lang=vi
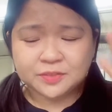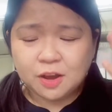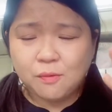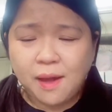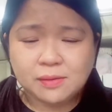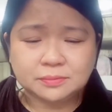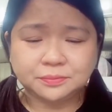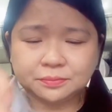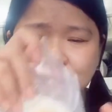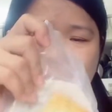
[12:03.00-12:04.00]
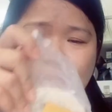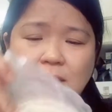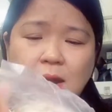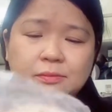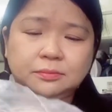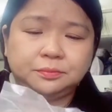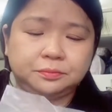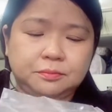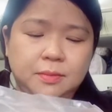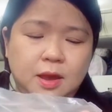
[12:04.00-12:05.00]
cứng quá
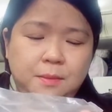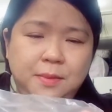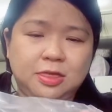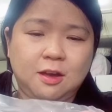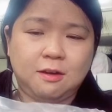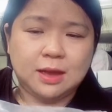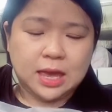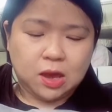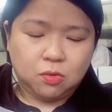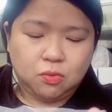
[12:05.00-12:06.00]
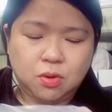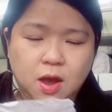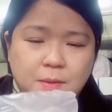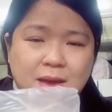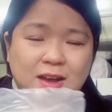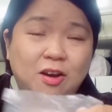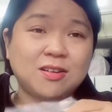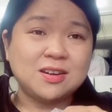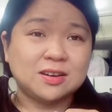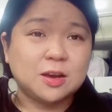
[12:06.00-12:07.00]
bây giờ mình thử cái kẹo cu đơ mà có
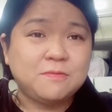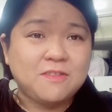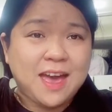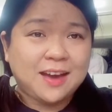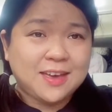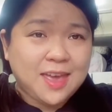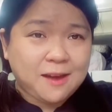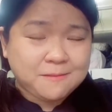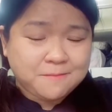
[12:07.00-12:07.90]
được cúp vàng này nha